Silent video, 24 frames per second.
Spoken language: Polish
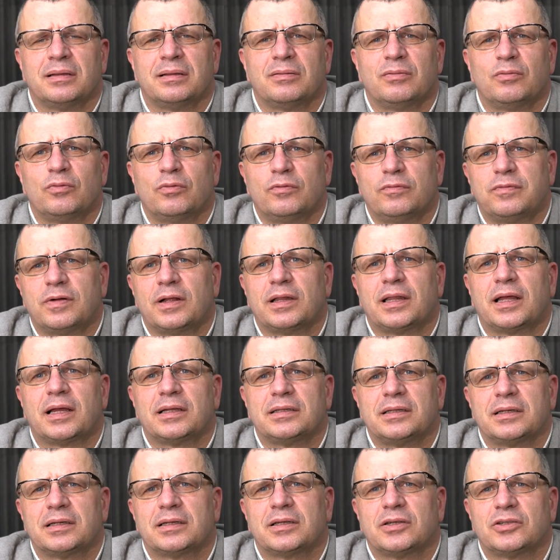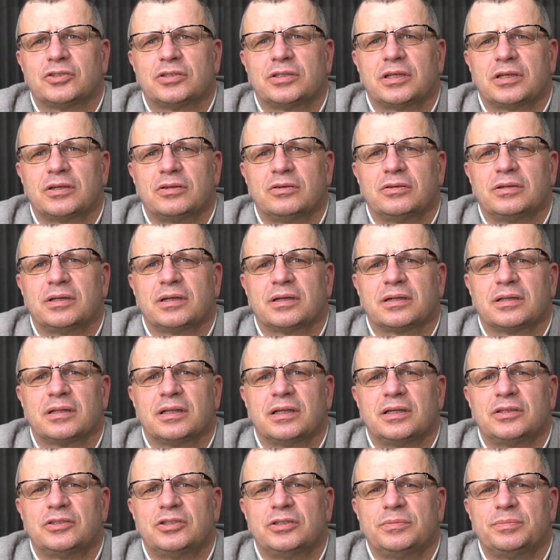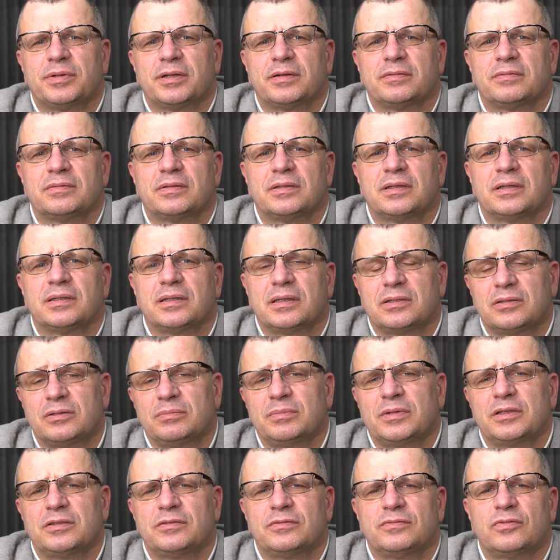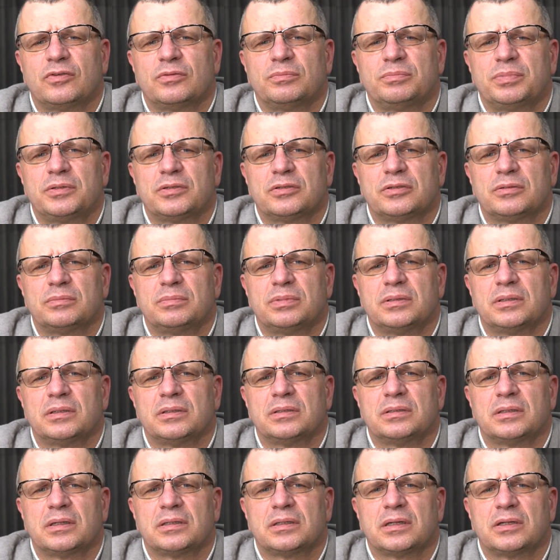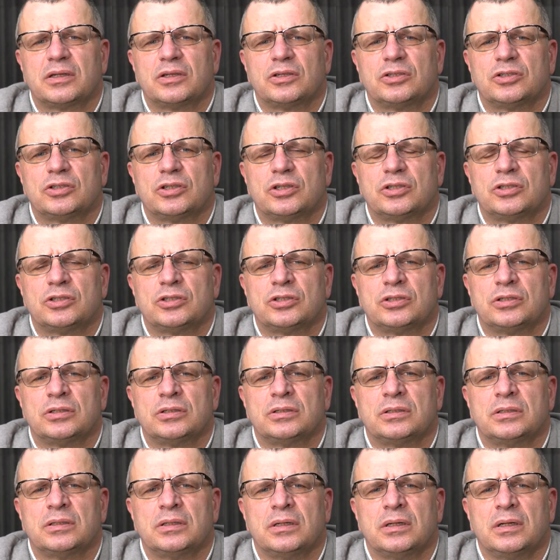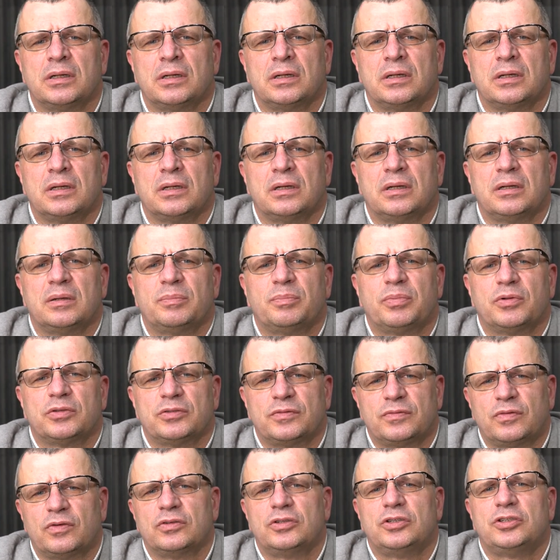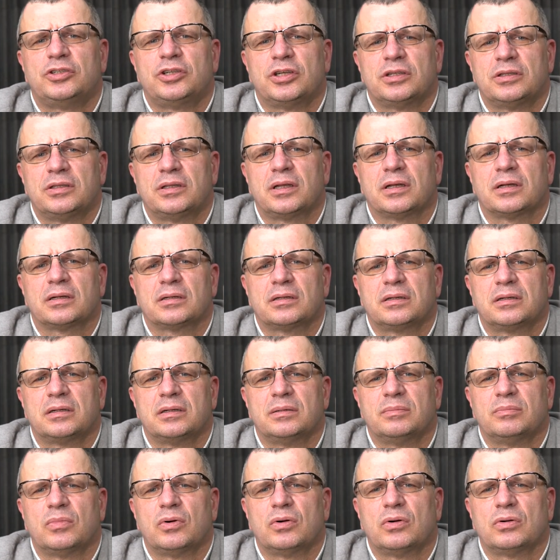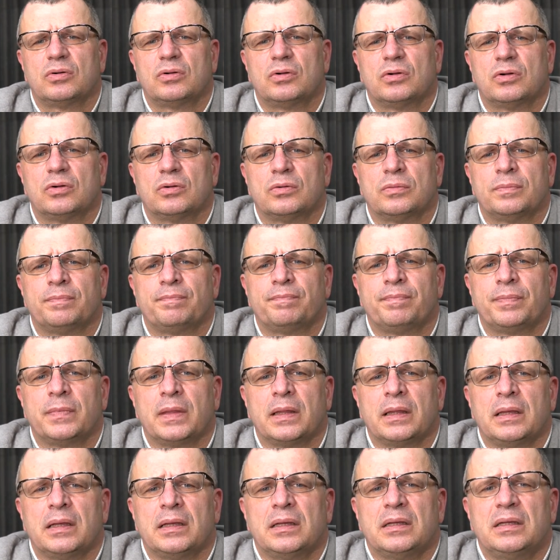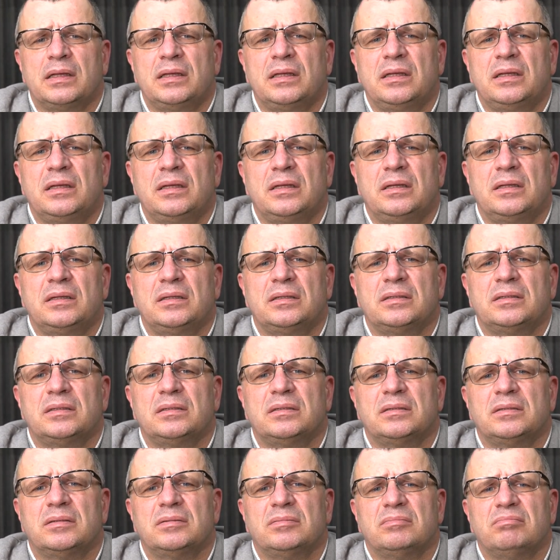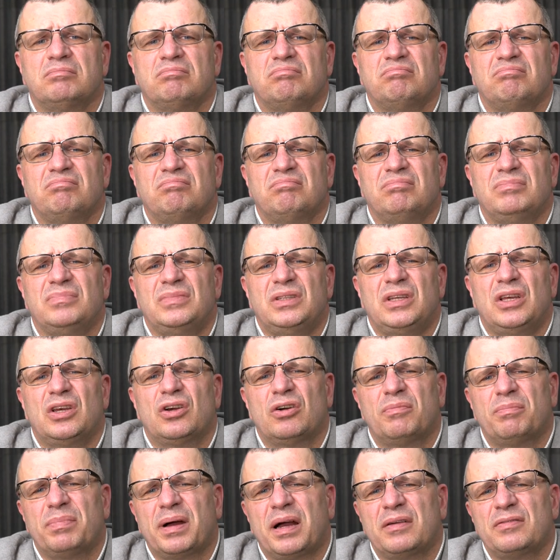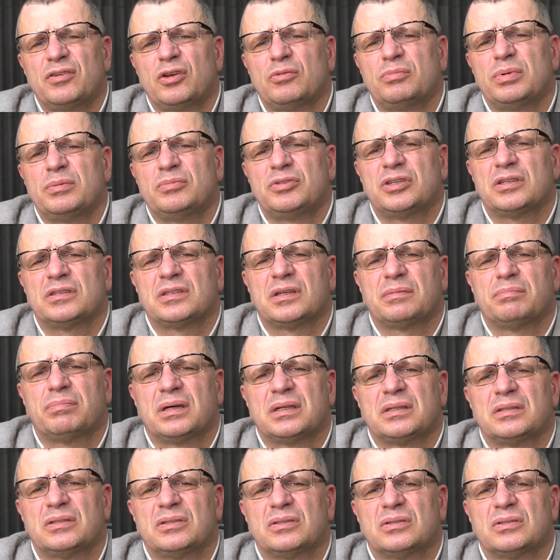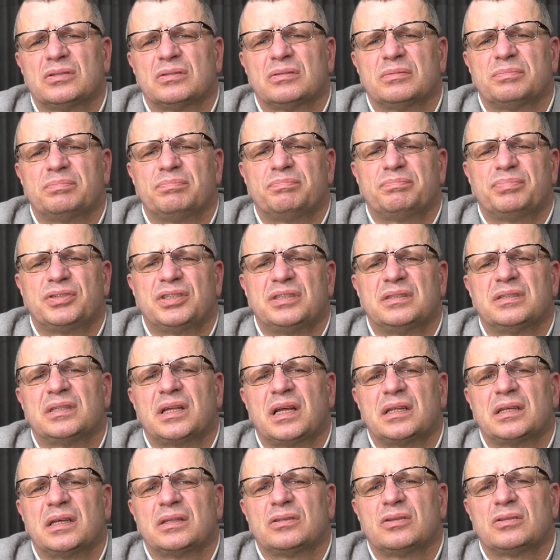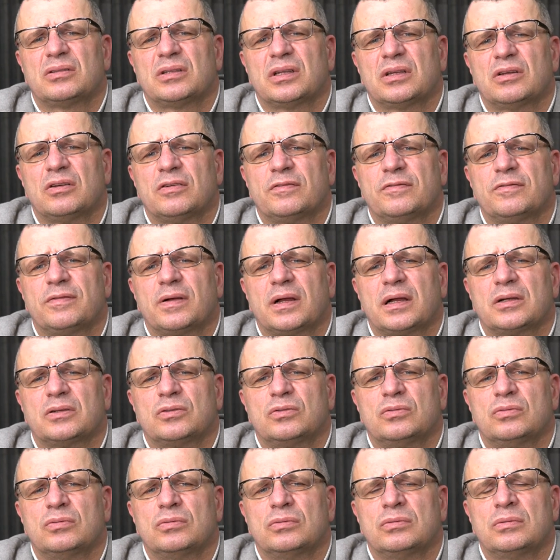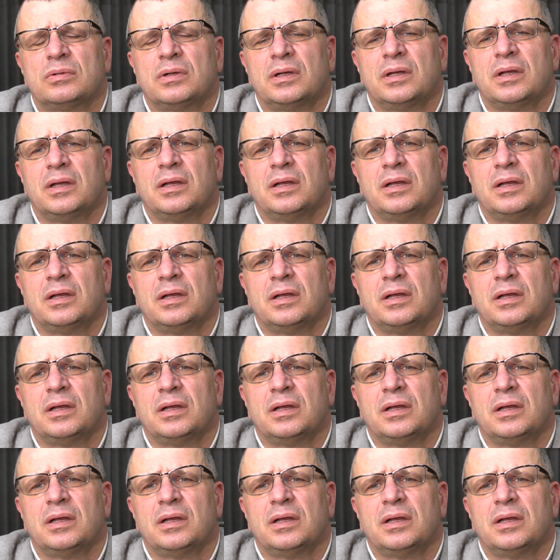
uwalanie każdego jak leci, prawda? Natomiast w WOMP-ie sobie na takie rzeczy pozwolić jednak mogą. I yy, nie obawiałbym się za bardzo przyznania do tego faktu.